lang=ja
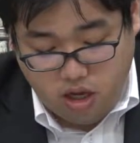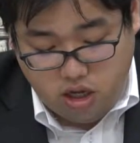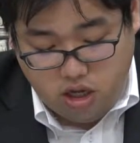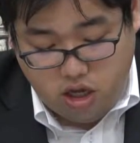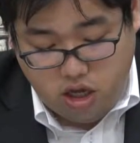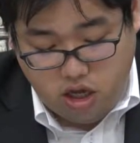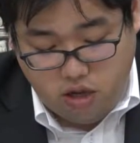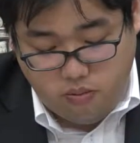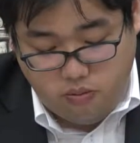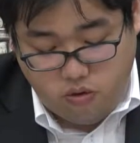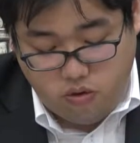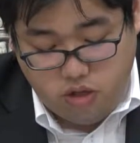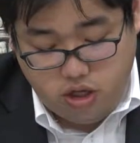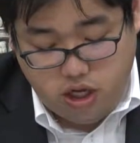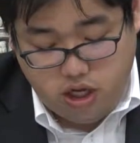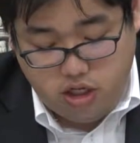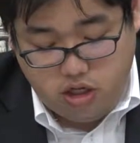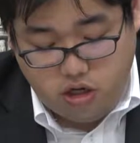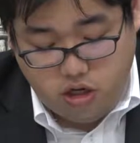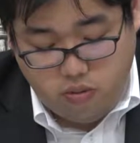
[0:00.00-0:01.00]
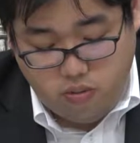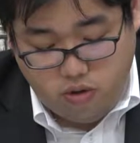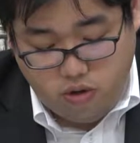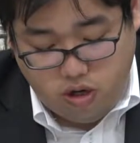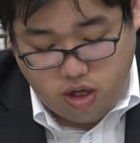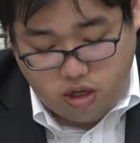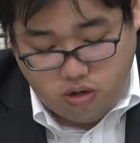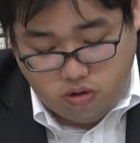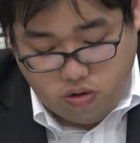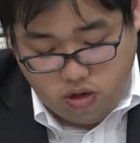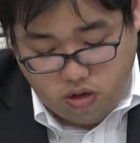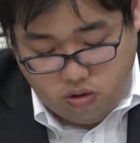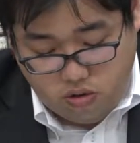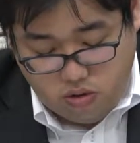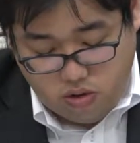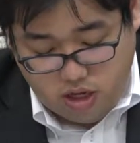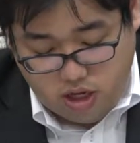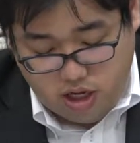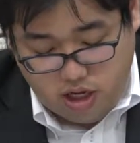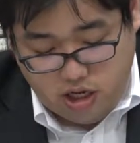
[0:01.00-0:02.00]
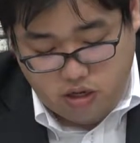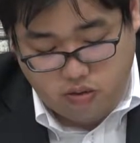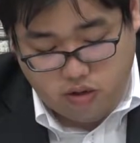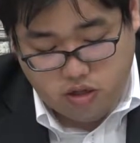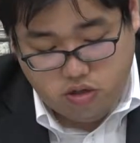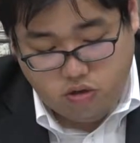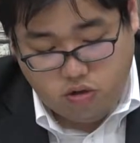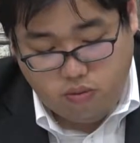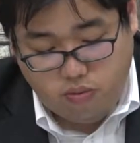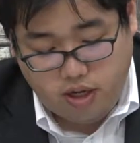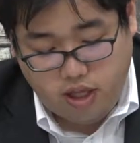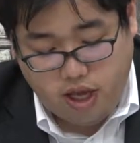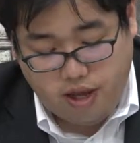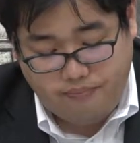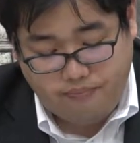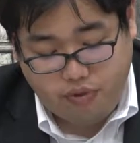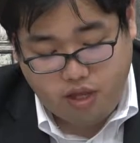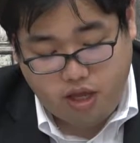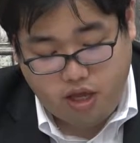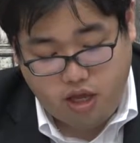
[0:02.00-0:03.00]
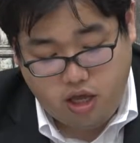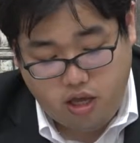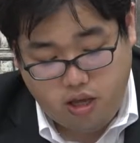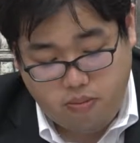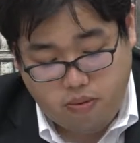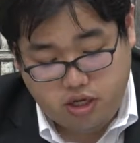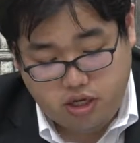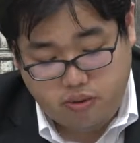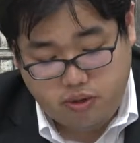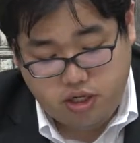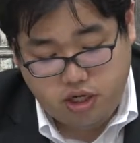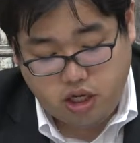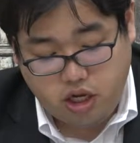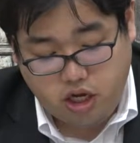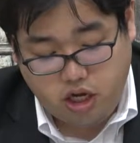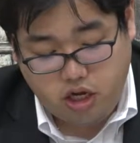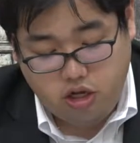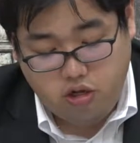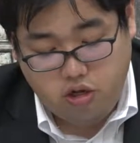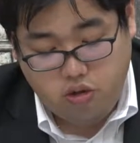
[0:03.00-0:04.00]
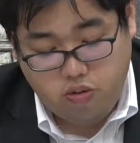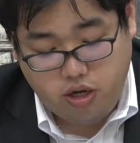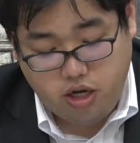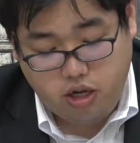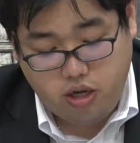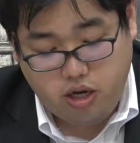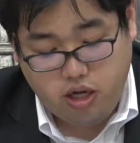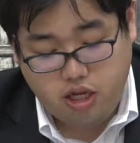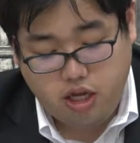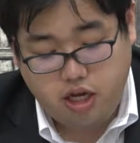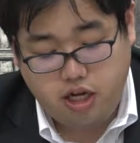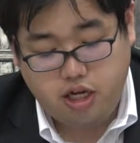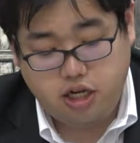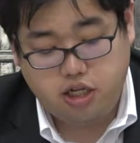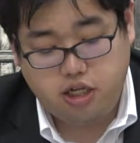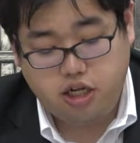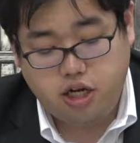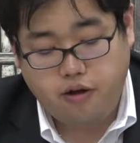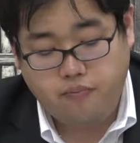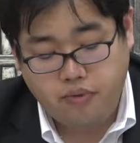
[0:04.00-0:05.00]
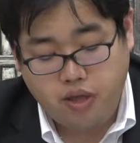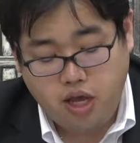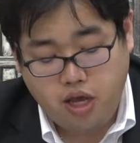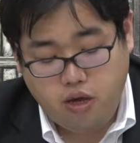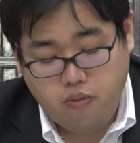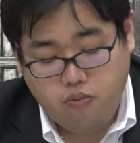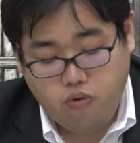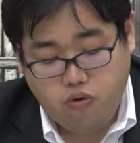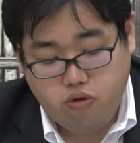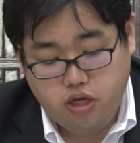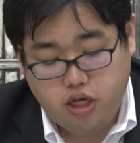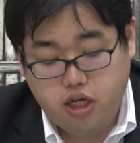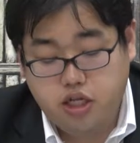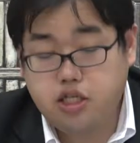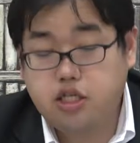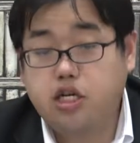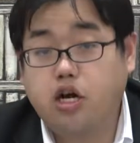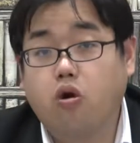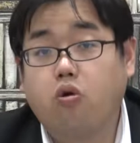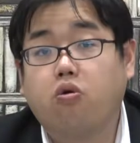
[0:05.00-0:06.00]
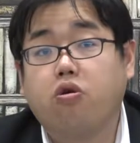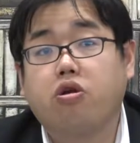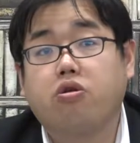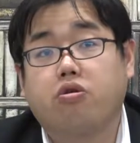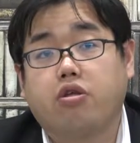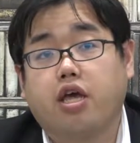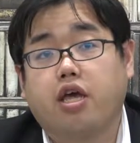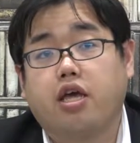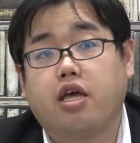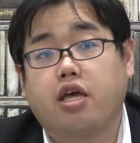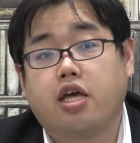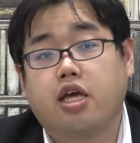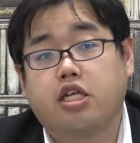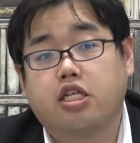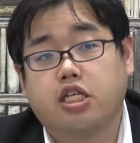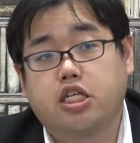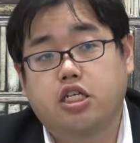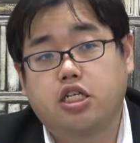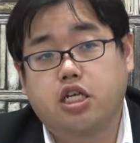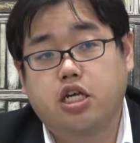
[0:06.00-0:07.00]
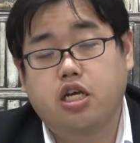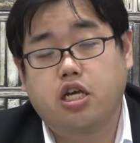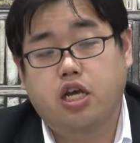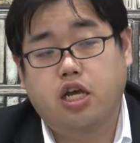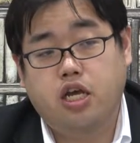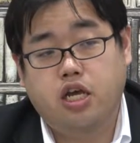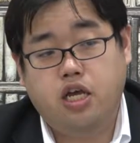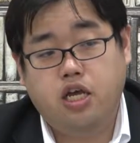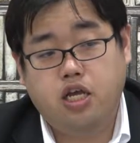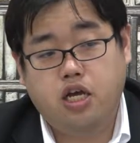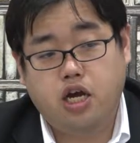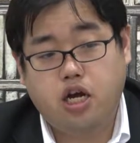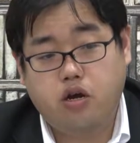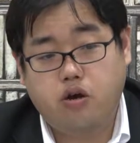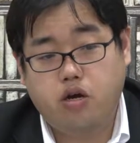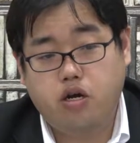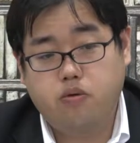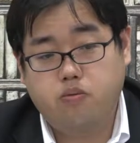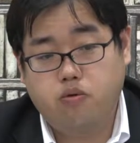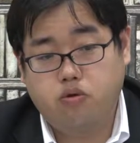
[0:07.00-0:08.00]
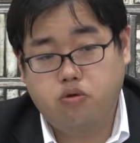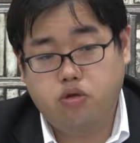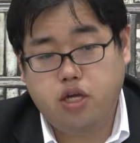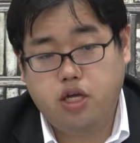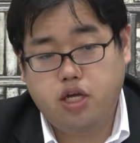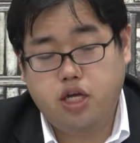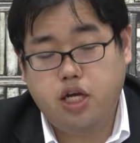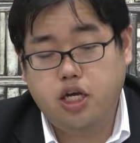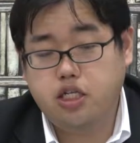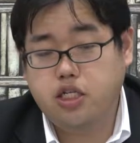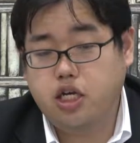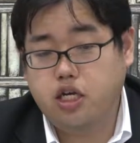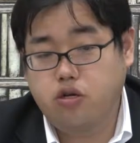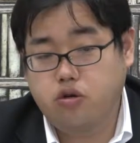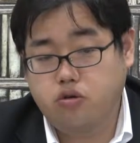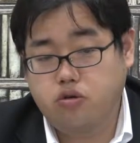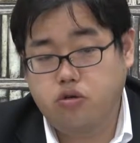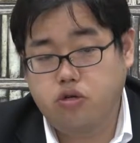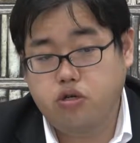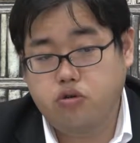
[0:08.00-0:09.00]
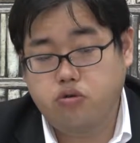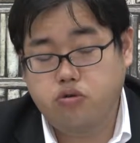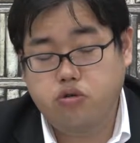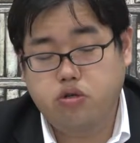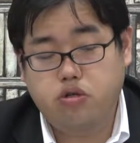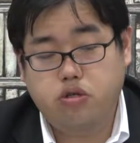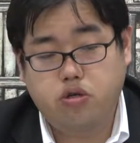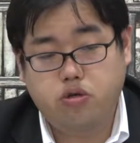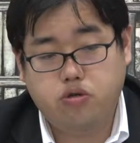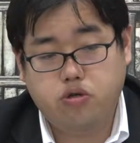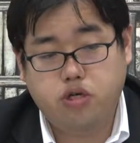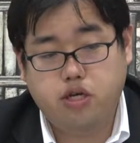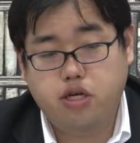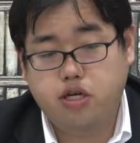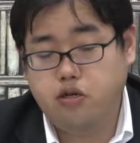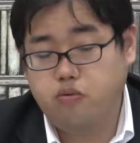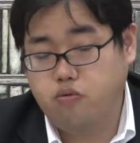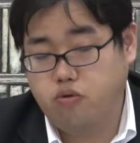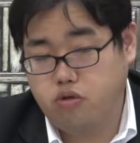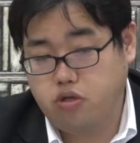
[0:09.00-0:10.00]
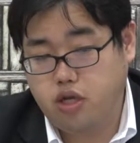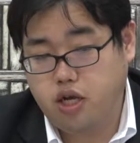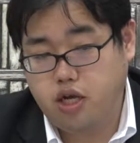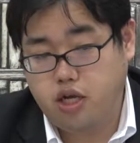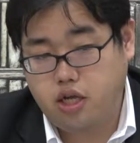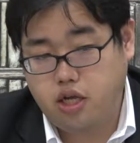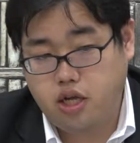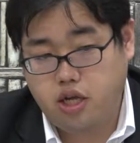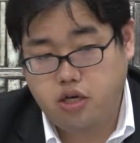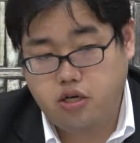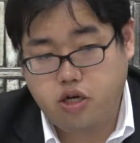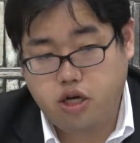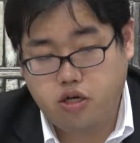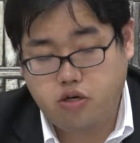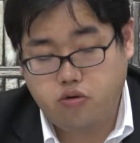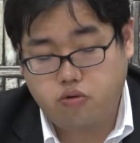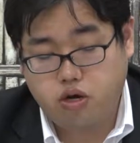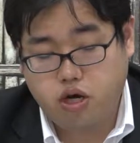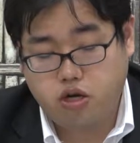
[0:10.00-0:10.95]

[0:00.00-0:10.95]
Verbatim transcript: で、問題そのもの一個一個の難易度はそこまで、えー、めちゃめちゃ高いというわけではないですが、問題数が多いので、えー、知識、えー、に関わる問題、計算力、論述力が得る問題で、グラフを